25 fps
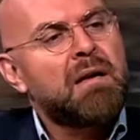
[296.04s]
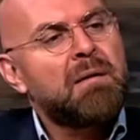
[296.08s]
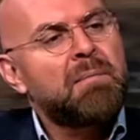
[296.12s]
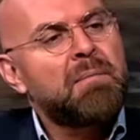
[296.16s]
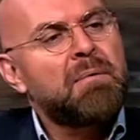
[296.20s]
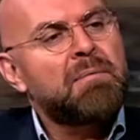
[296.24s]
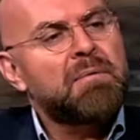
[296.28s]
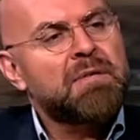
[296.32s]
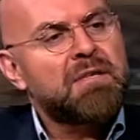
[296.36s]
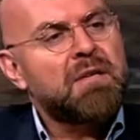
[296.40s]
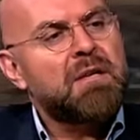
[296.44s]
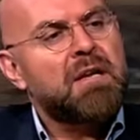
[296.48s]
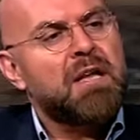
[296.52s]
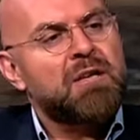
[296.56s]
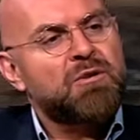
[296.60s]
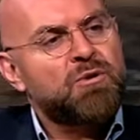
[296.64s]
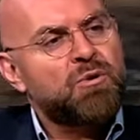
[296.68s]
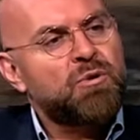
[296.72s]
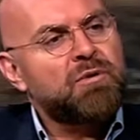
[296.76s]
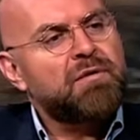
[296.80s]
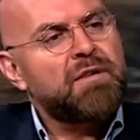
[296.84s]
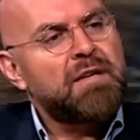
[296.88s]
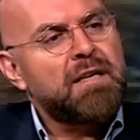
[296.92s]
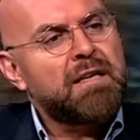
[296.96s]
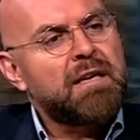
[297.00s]
آه، بظل
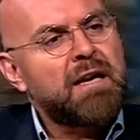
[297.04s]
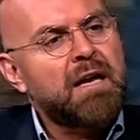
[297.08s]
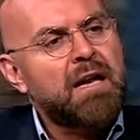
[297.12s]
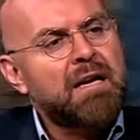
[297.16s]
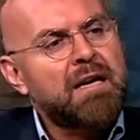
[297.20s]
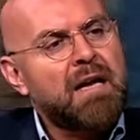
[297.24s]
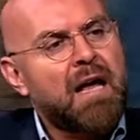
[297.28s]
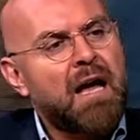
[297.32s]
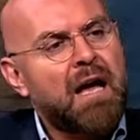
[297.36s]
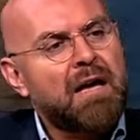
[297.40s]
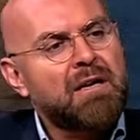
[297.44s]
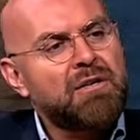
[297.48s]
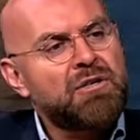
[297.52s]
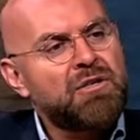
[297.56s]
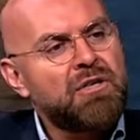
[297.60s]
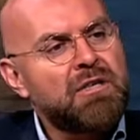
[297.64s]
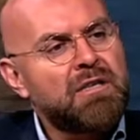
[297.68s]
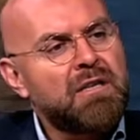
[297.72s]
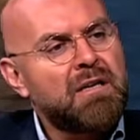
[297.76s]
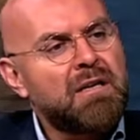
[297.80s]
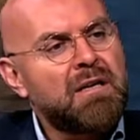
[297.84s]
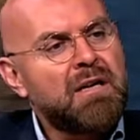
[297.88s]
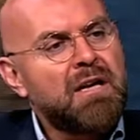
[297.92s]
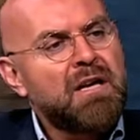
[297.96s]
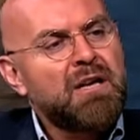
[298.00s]
هالظروف اللي نحن
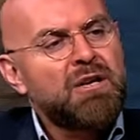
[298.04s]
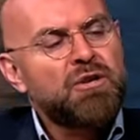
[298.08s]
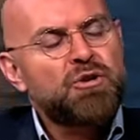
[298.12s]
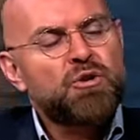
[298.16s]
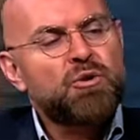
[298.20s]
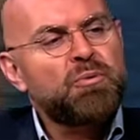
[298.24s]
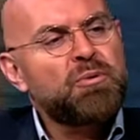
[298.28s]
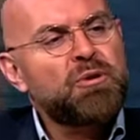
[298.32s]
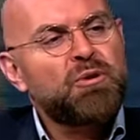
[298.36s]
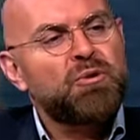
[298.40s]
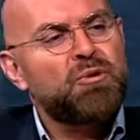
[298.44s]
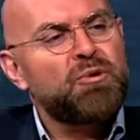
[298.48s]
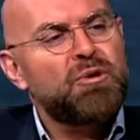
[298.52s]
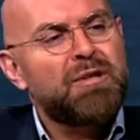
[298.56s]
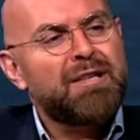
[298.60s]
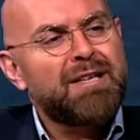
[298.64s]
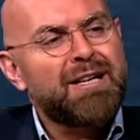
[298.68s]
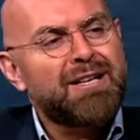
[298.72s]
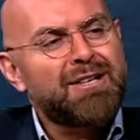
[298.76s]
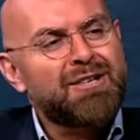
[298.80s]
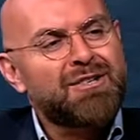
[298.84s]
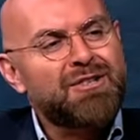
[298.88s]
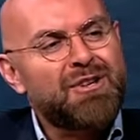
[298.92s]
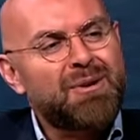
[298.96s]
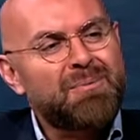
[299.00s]
عايشينها شو بتقولي
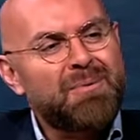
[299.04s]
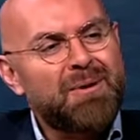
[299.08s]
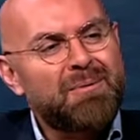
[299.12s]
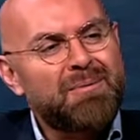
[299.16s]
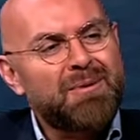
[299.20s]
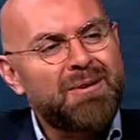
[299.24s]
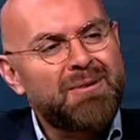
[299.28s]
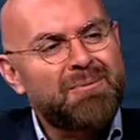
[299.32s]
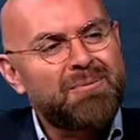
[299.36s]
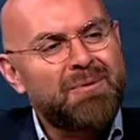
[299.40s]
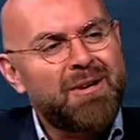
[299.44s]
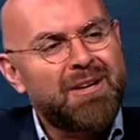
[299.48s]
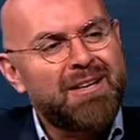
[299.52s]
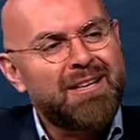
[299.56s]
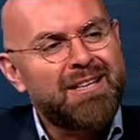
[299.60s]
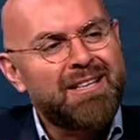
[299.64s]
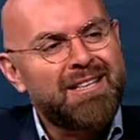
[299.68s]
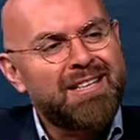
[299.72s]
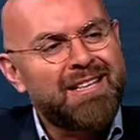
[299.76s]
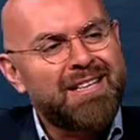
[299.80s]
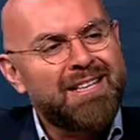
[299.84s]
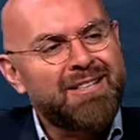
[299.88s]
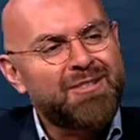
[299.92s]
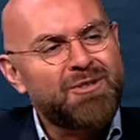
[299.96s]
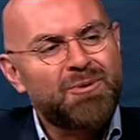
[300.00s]
للشباب
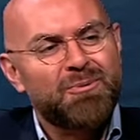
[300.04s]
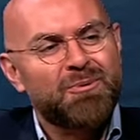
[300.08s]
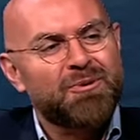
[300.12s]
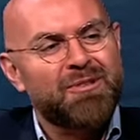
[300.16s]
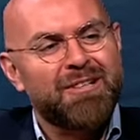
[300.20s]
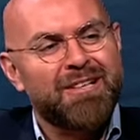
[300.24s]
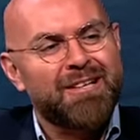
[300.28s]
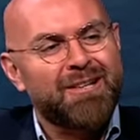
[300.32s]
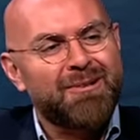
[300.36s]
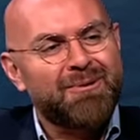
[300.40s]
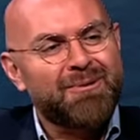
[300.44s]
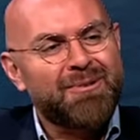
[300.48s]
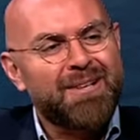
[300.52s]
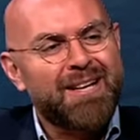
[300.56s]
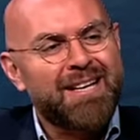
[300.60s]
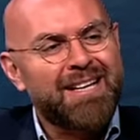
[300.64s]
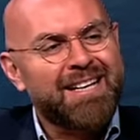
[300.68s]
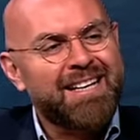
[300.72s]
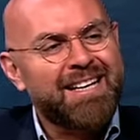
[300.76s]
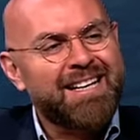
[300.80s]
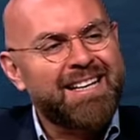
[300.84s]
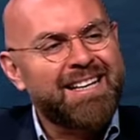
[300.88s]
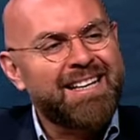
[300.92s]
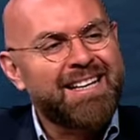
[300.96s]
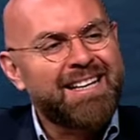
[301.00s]
اللبنانيين شو بتقولي لهم هيك